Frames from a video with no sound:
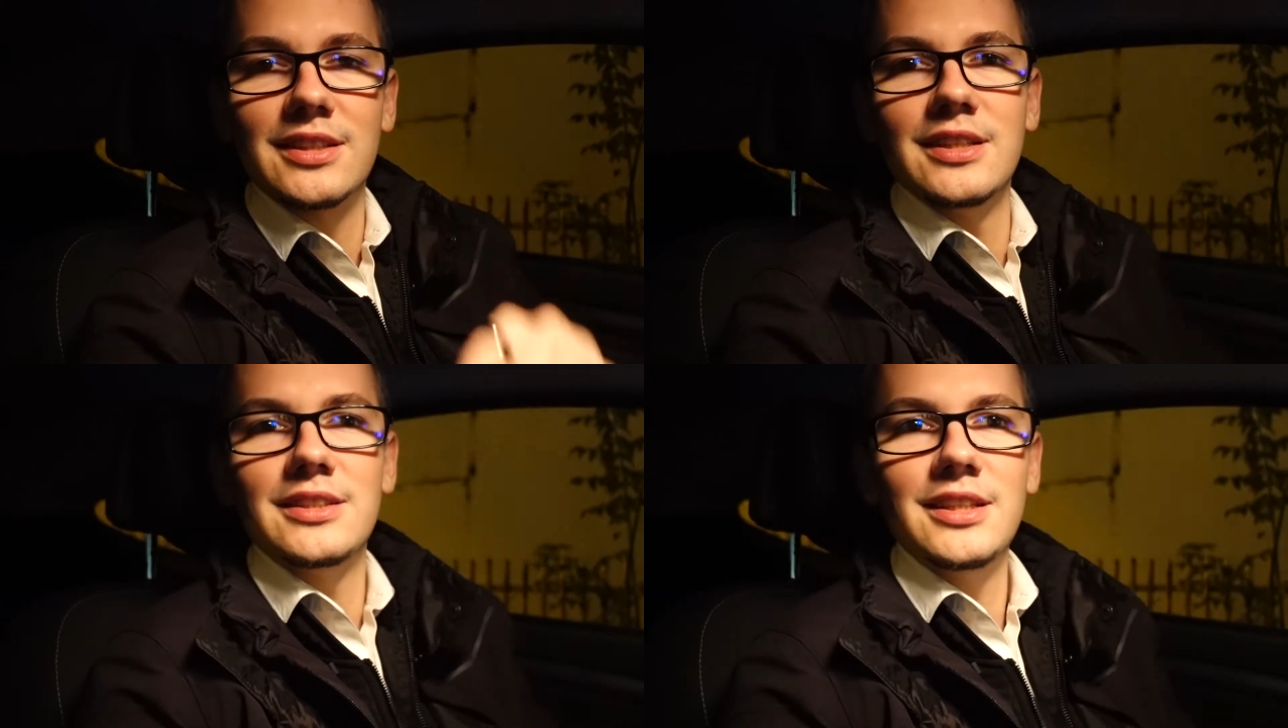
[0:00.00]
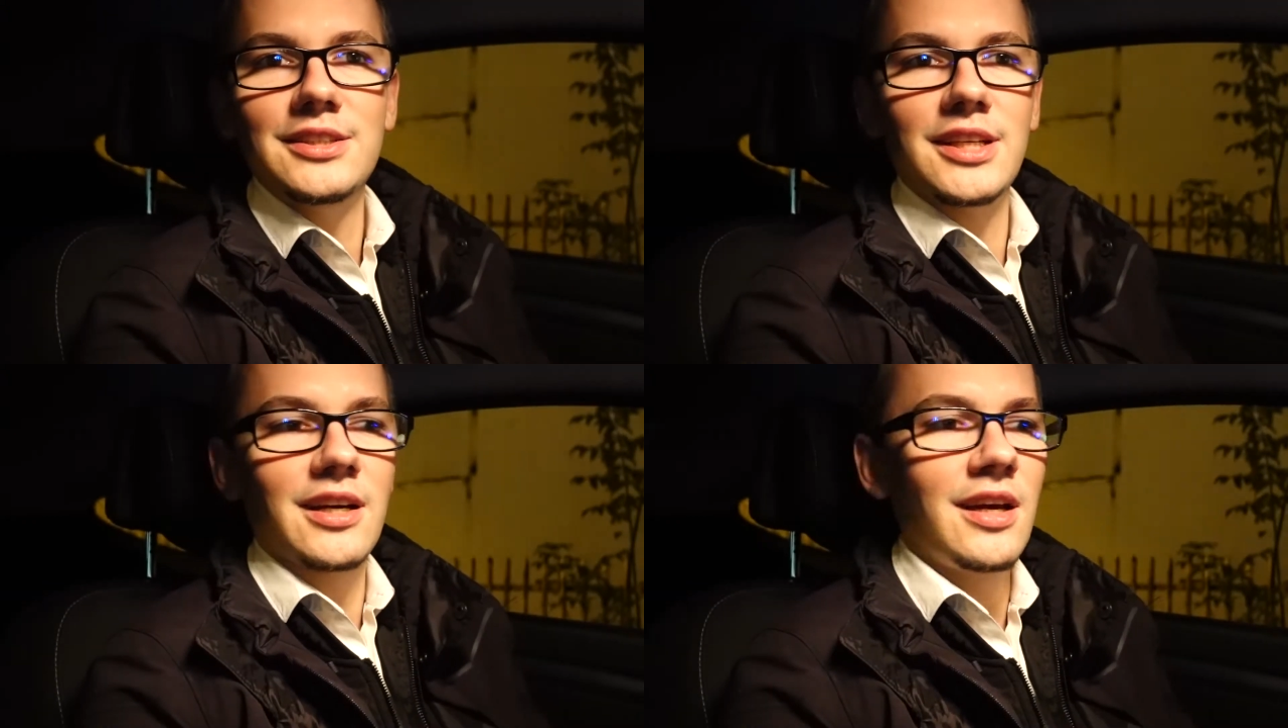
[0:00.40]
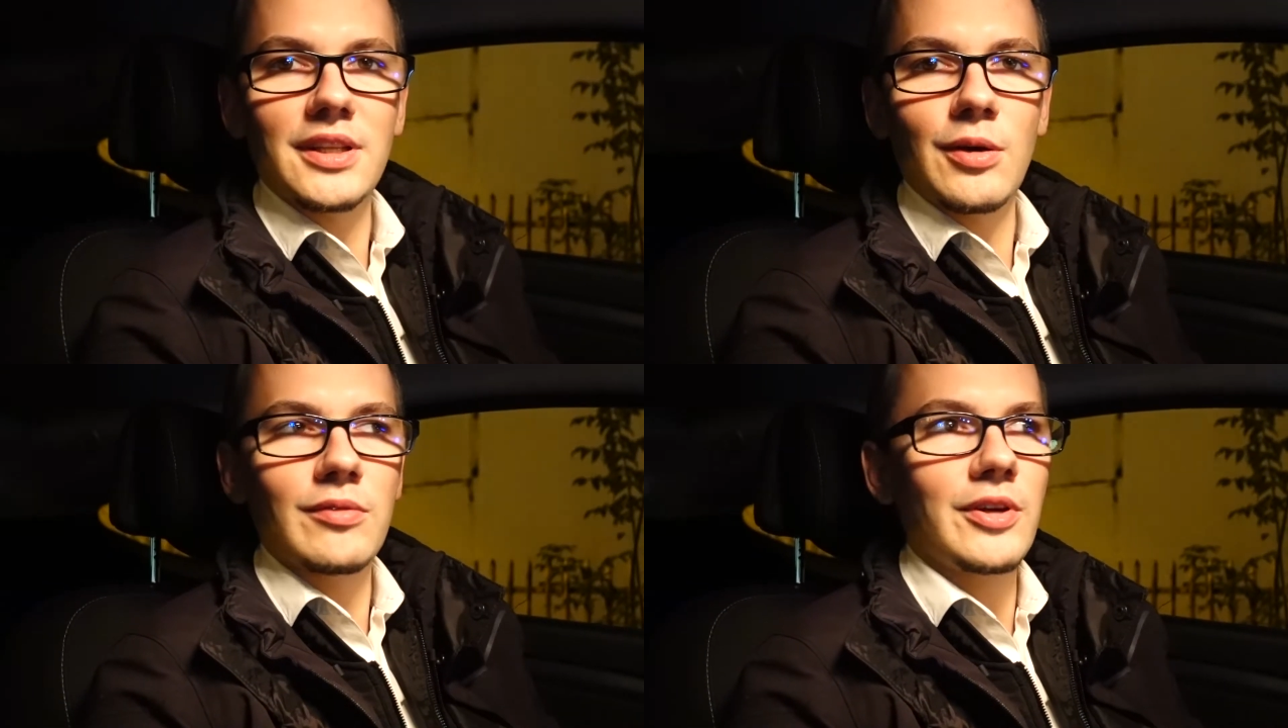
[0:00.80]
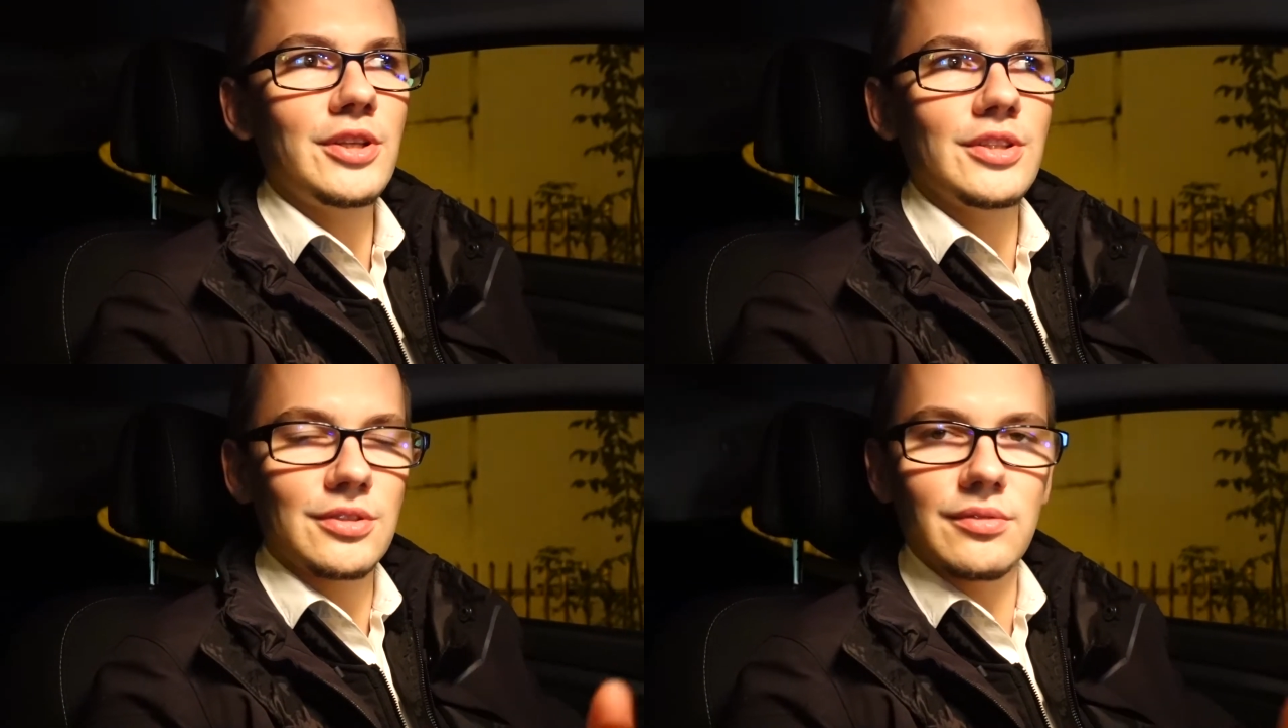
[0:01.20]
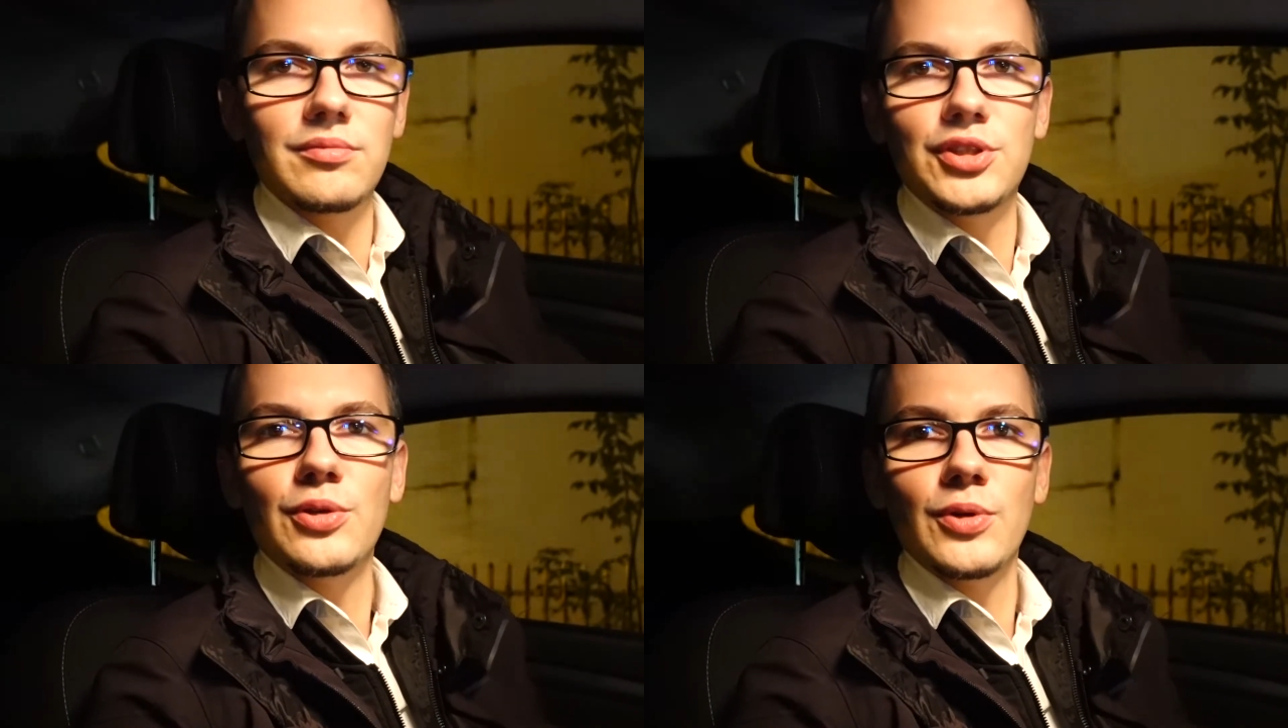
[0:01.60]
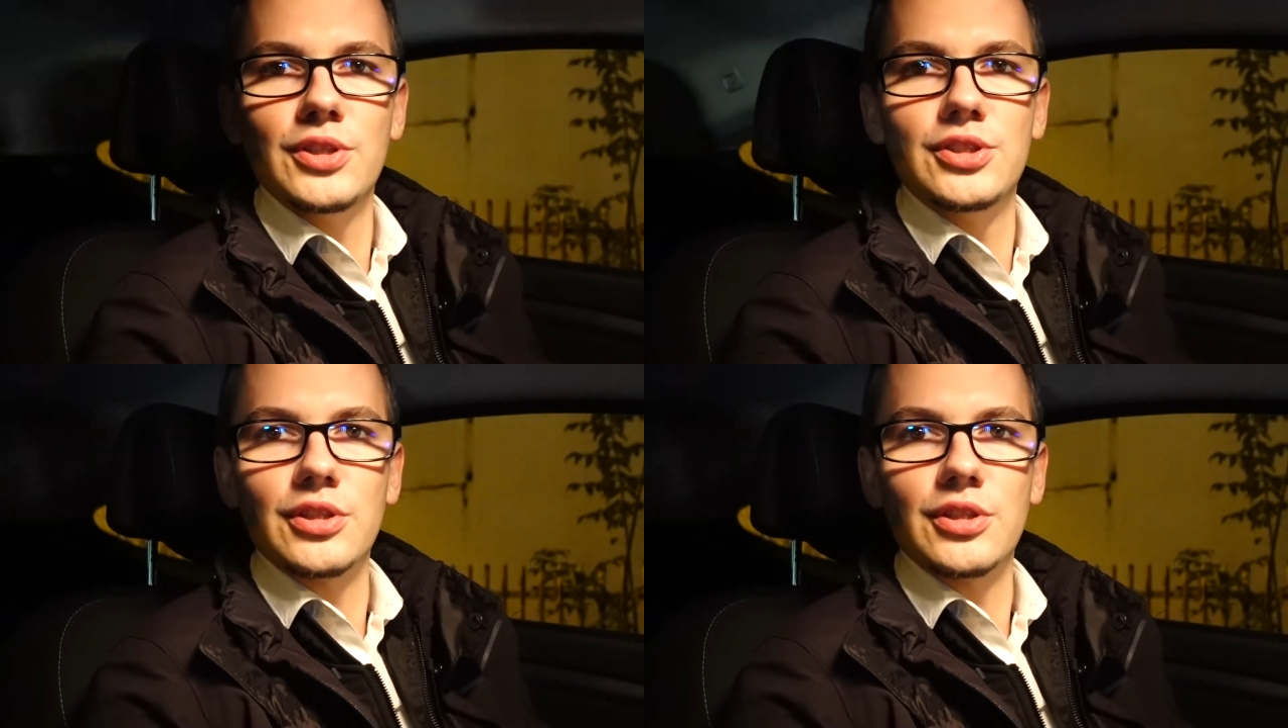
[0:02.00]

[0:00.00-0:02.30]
kliknięcia świateł awaryjnych dziękuję Ci,